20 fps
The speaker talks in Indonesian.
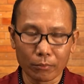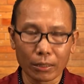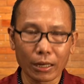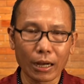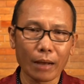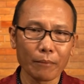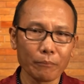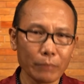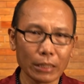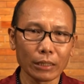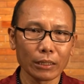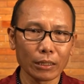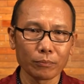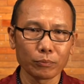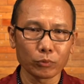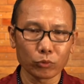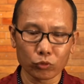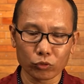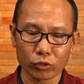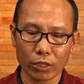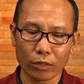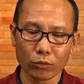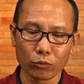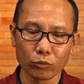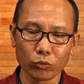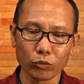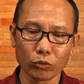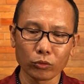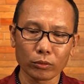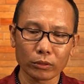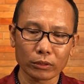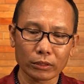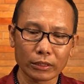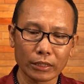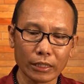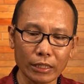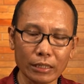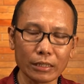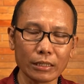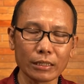mengambil keputusan untuk
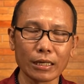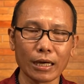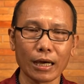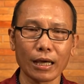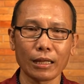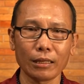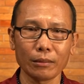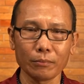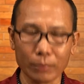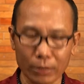tinggal